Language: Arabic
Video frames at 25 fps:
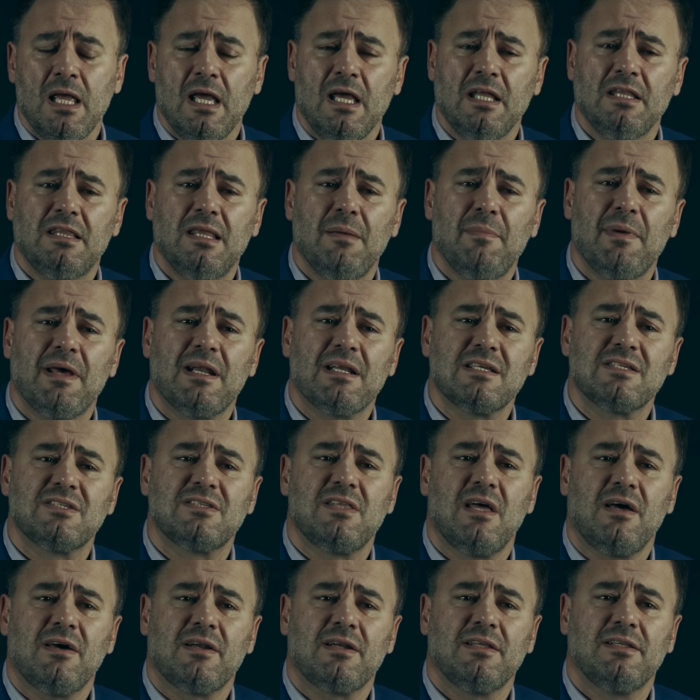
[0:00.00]
عندما
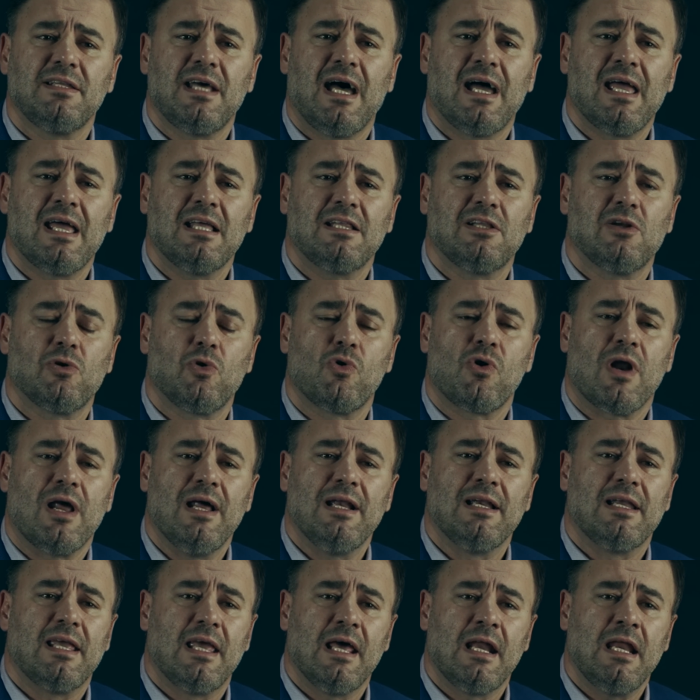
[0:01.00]
نستعرض آيات
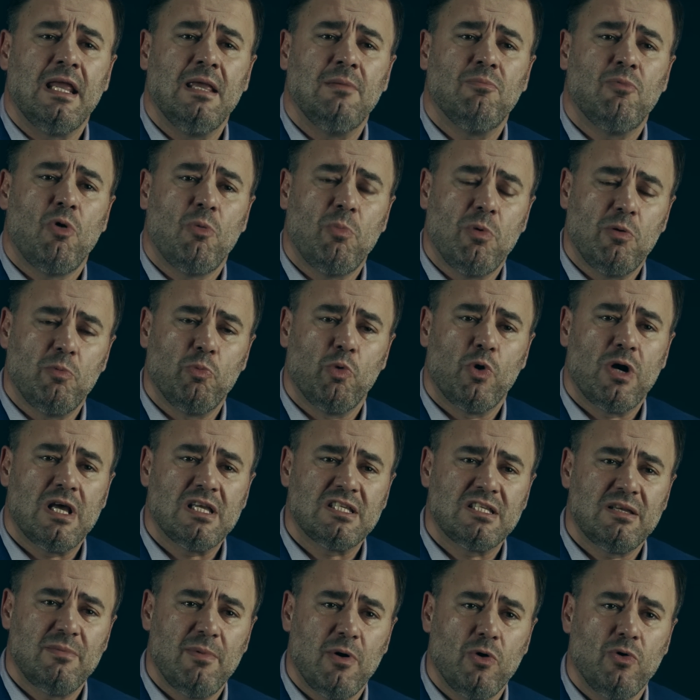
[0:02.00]
القرآن الكريم
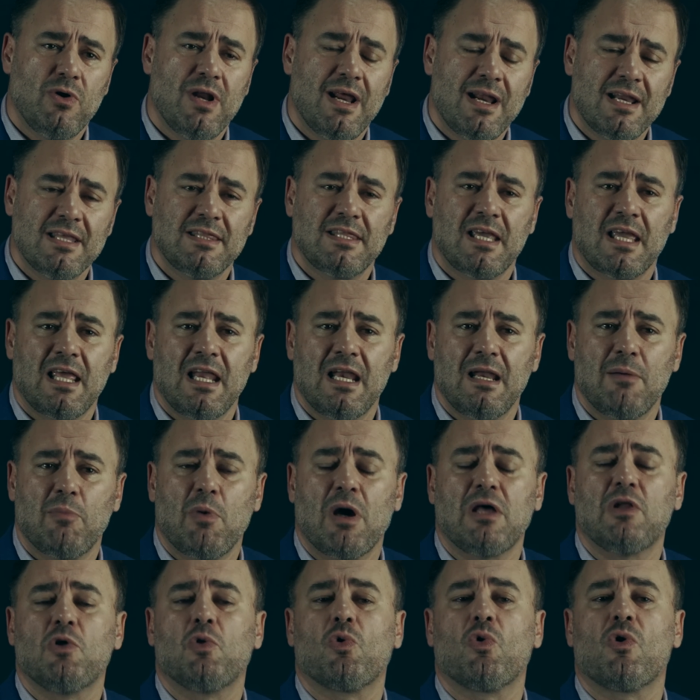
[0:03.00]
وبالمناسبة هنا
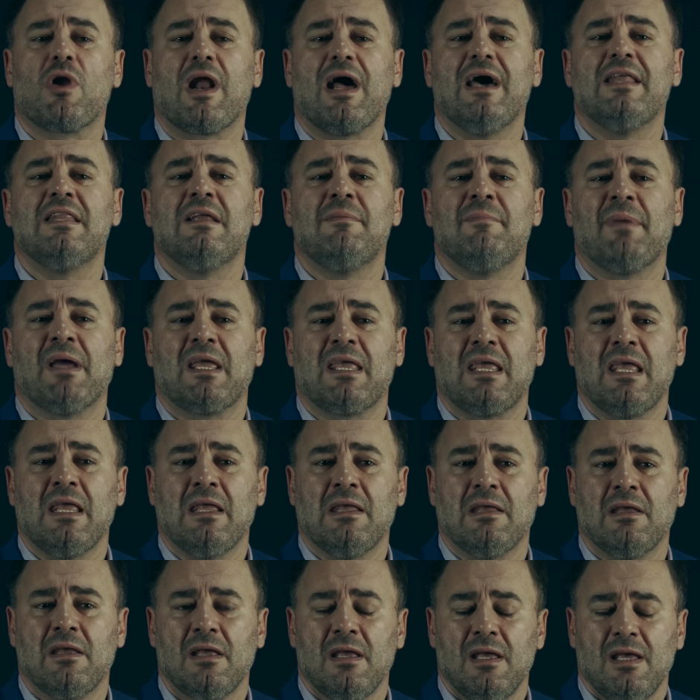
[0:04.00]
نتكلم عن القرآن
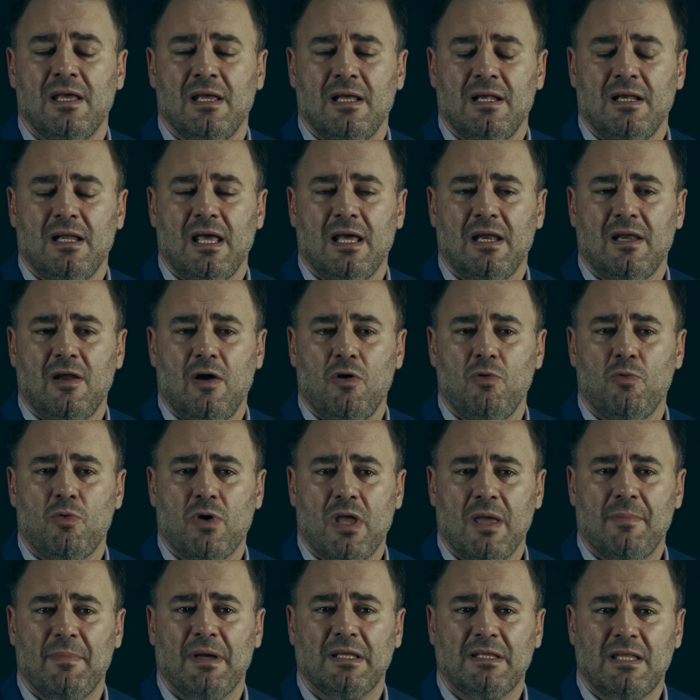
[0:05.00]
المكي لأنه
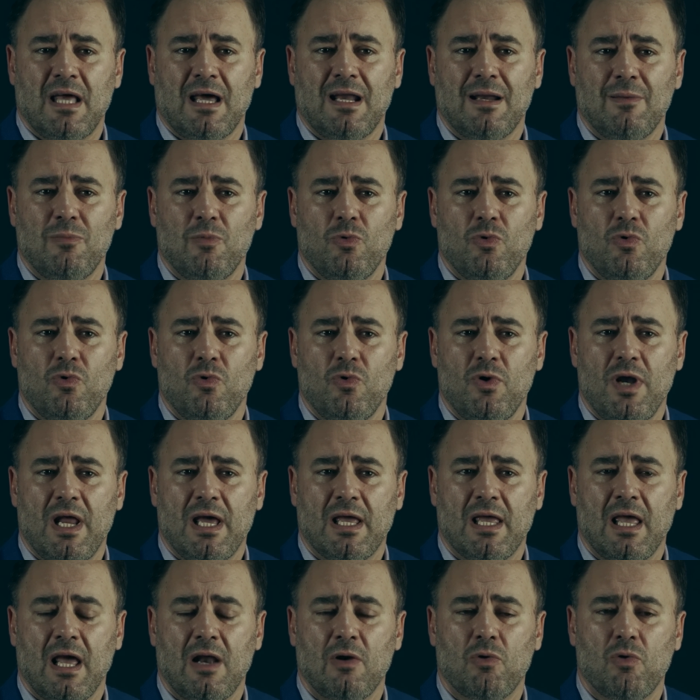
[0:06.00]
كما تعلمون
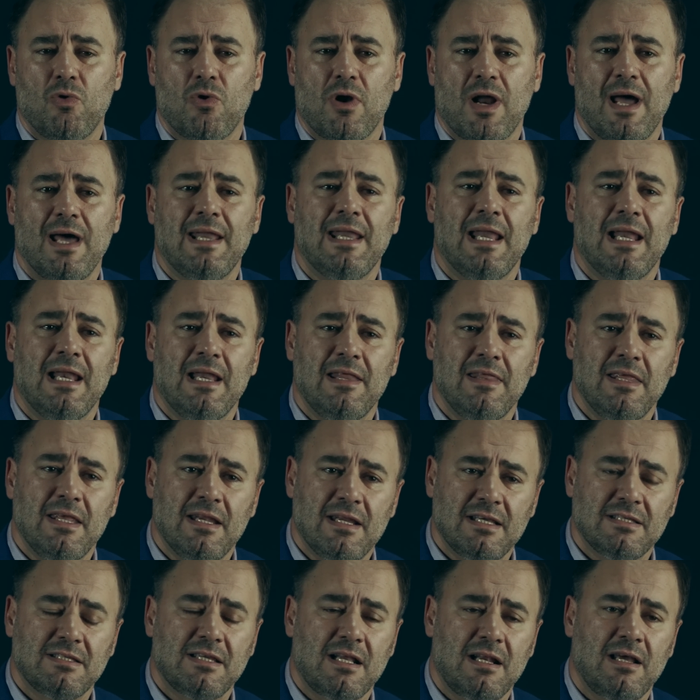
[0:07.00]
هناك القرآن
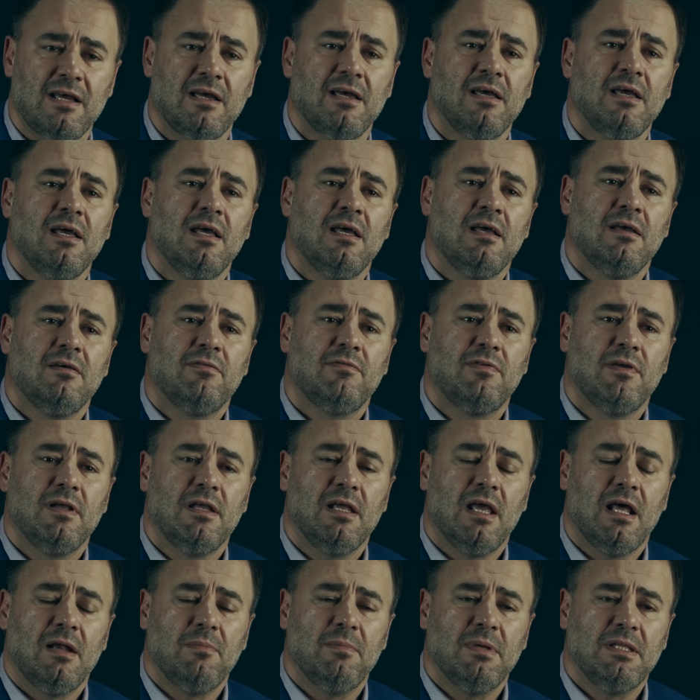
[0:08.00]
الذي نزل
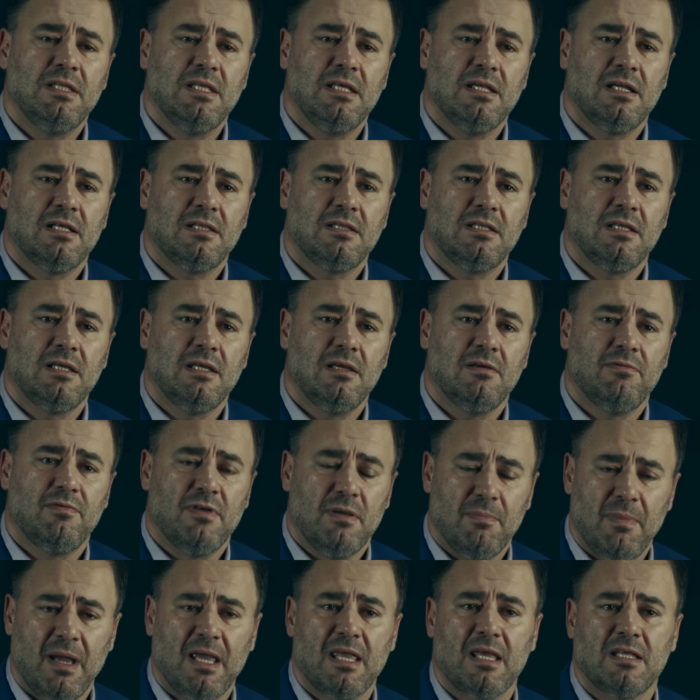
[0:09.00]
في المدينة
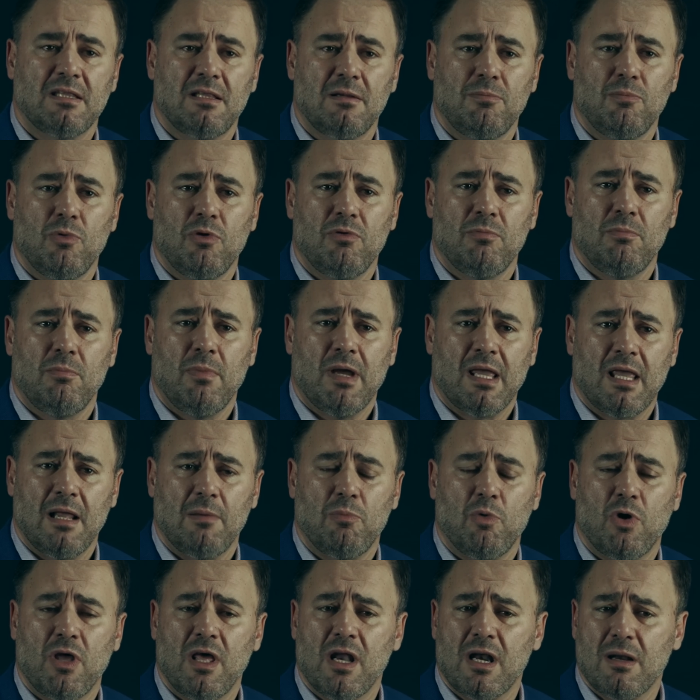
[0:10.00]
في مكة مكة
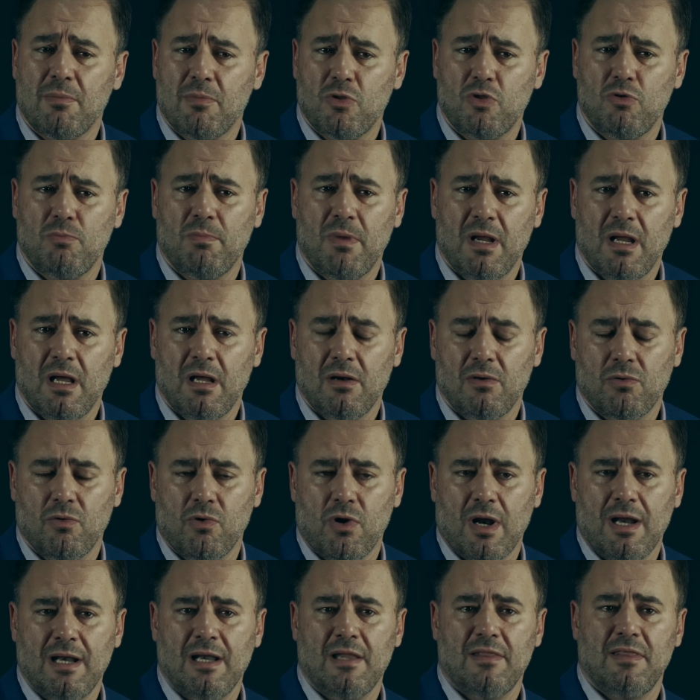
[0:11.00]
المكرمة ثم
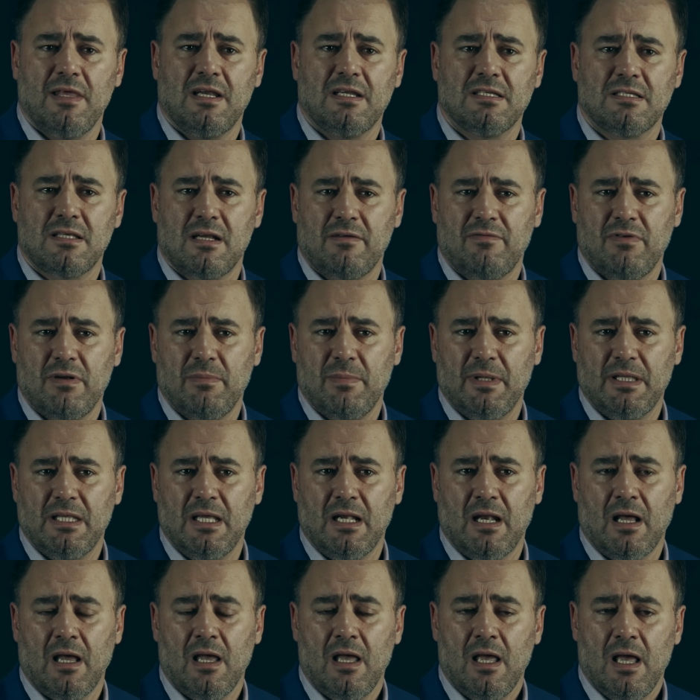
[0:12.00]
القرآن الذي نزل في
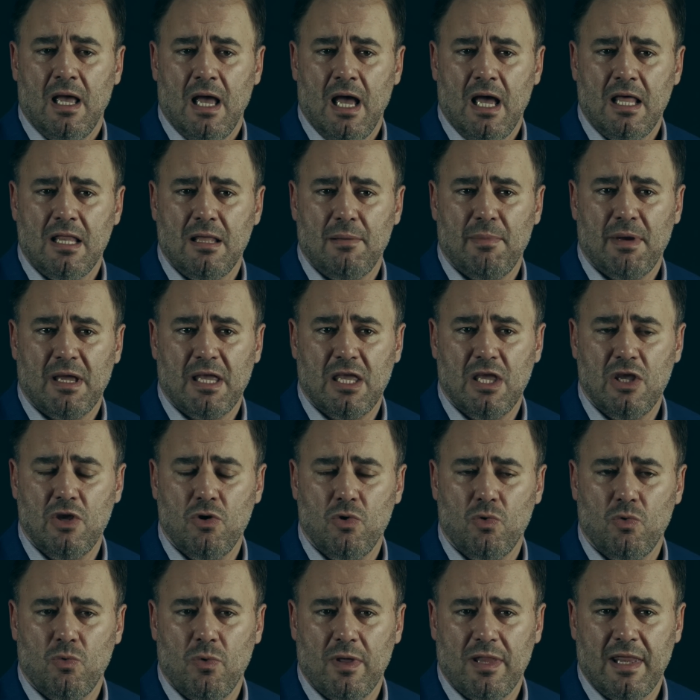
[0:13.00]
المدينة هذا
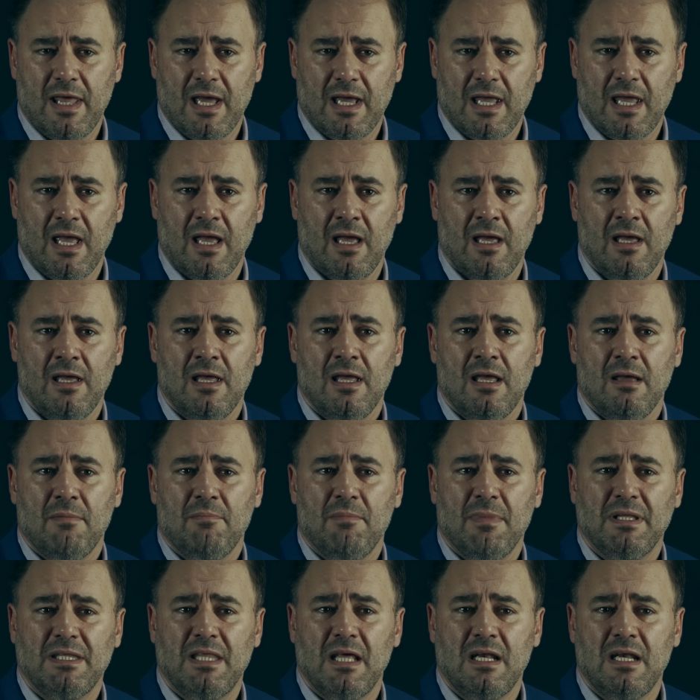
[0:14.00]
مكي وذاك
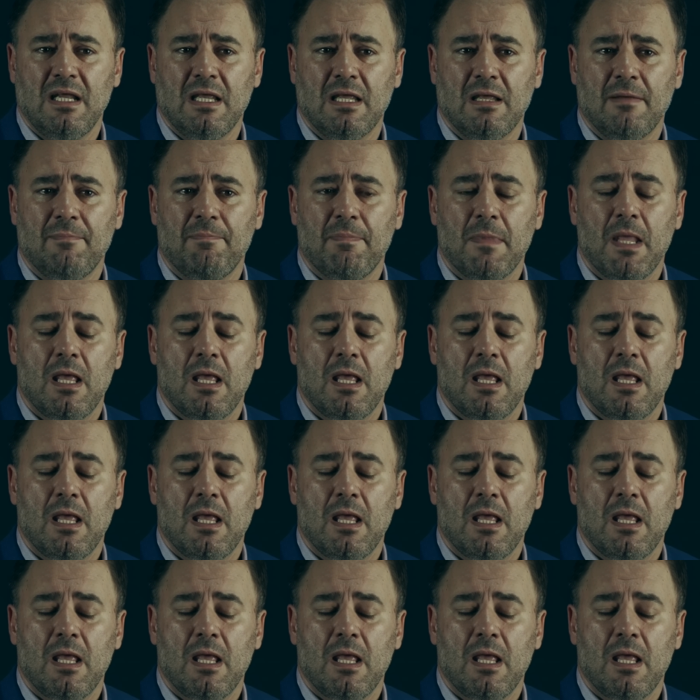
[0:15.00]
مدني